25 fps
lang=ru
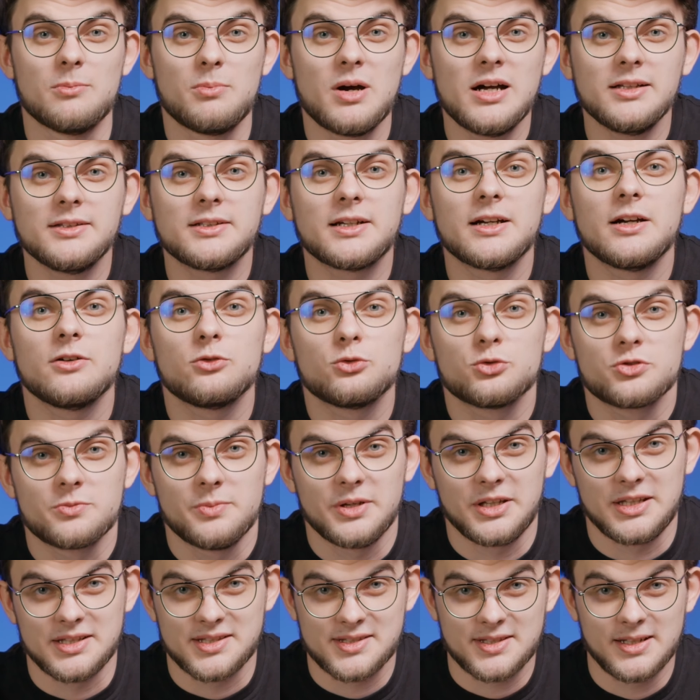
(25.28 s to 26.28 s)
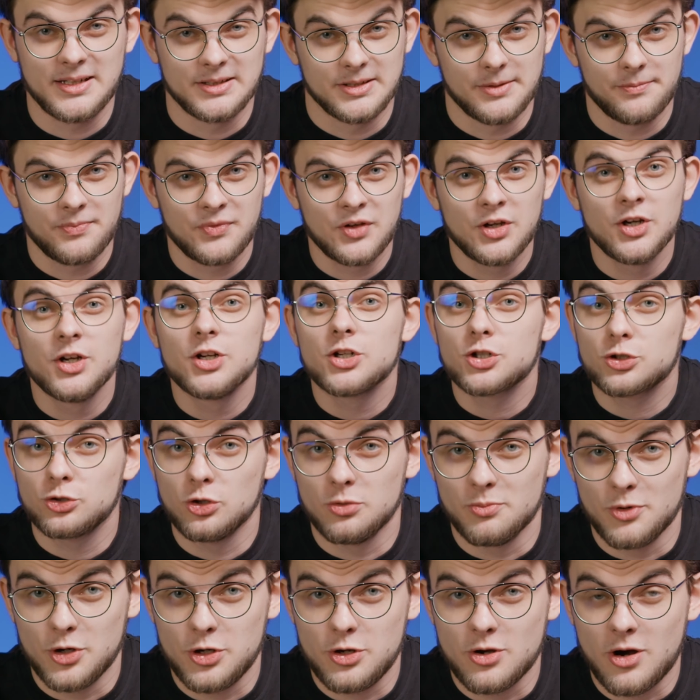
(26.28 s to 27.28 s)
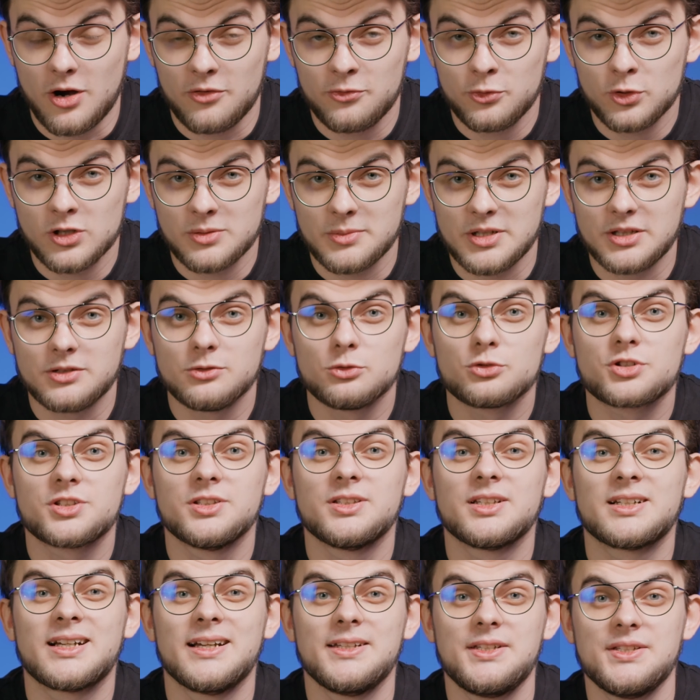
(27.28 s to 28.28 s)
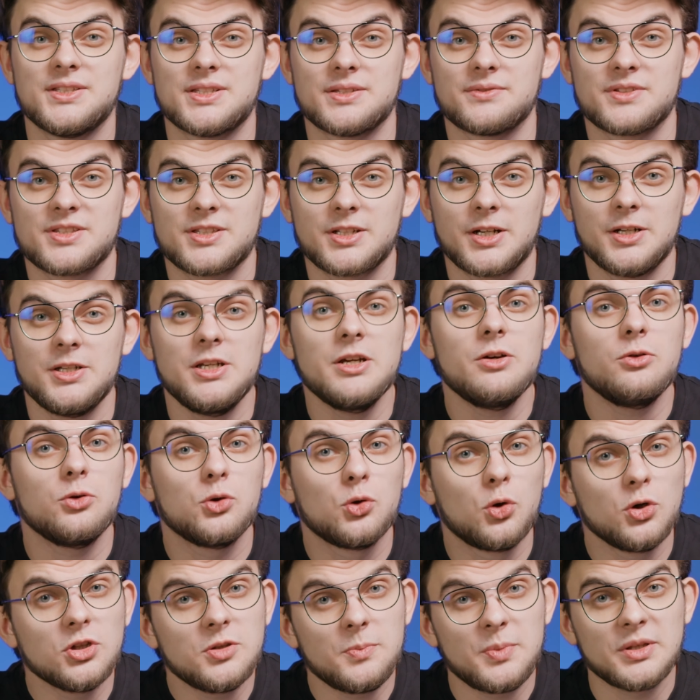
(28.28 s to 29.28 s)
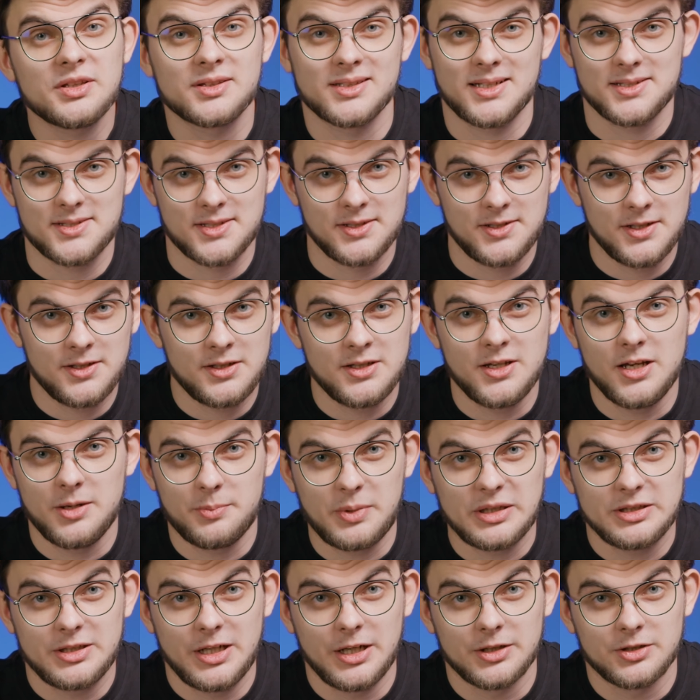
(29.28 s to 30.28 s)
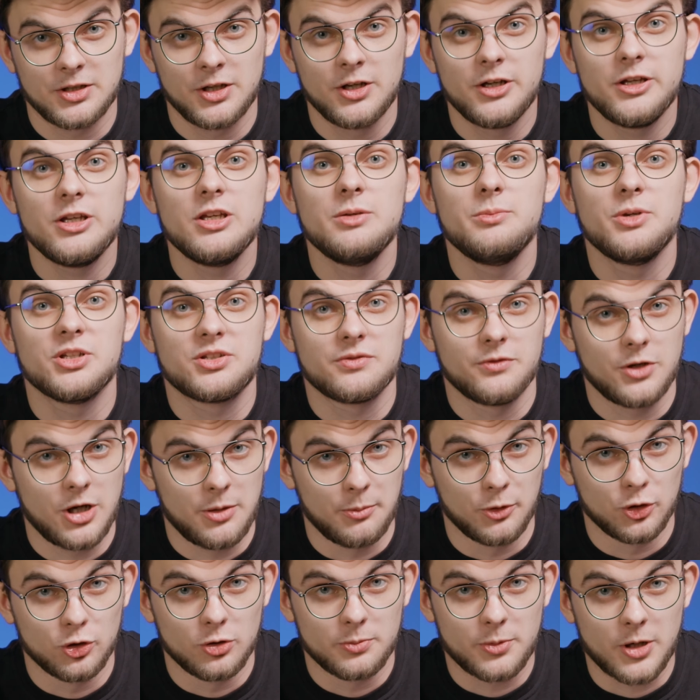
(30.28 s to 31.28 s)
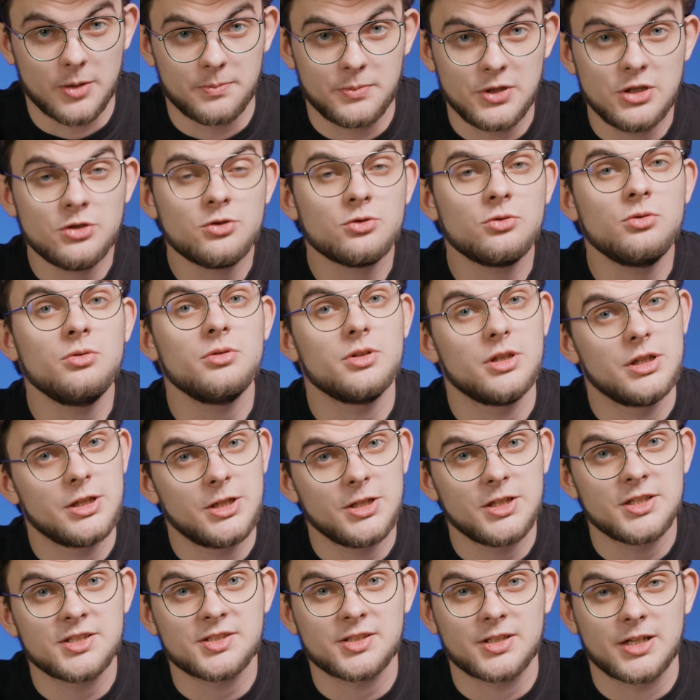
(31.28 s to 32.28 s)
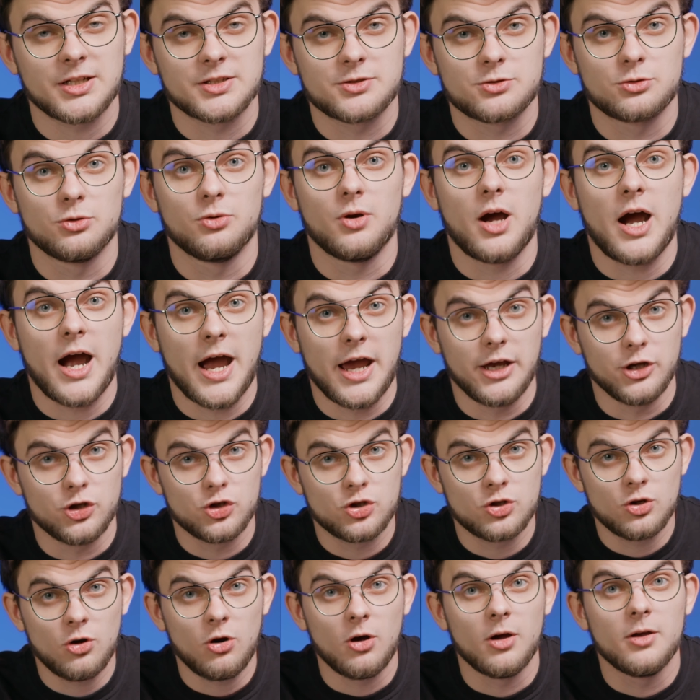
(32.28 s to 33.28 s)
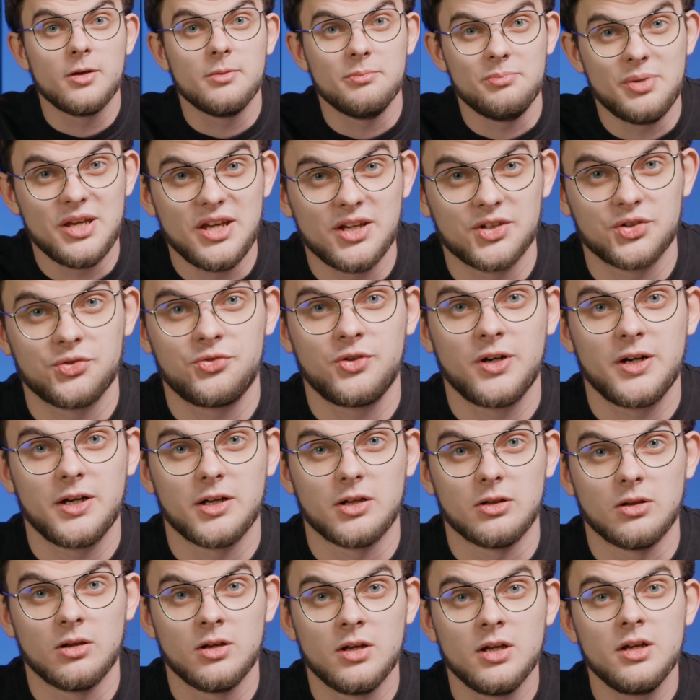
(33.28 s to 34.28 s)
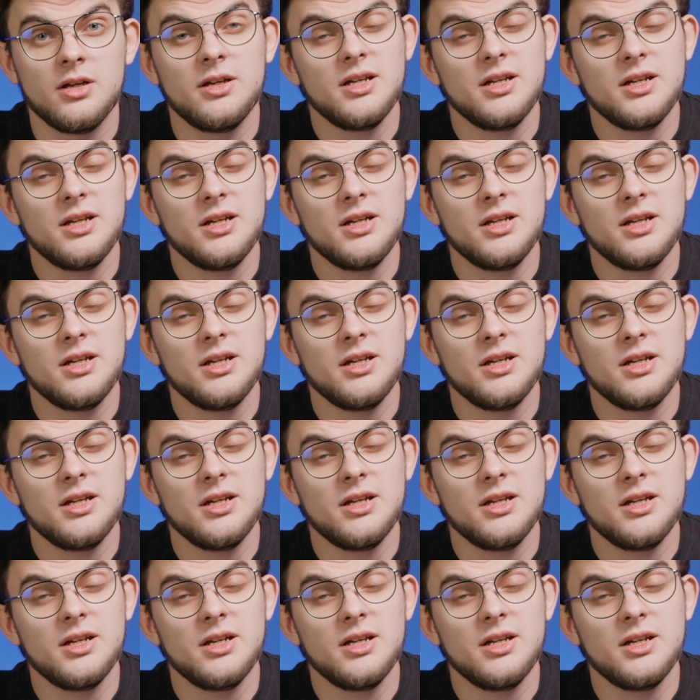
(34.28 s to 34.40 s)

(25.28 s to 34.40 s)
Банка Узбекистана. Чтобы ее оформить, нужно находиться в стране от 15 дней подряд, иметь временную прописку и регистрацию, а еще PNFL.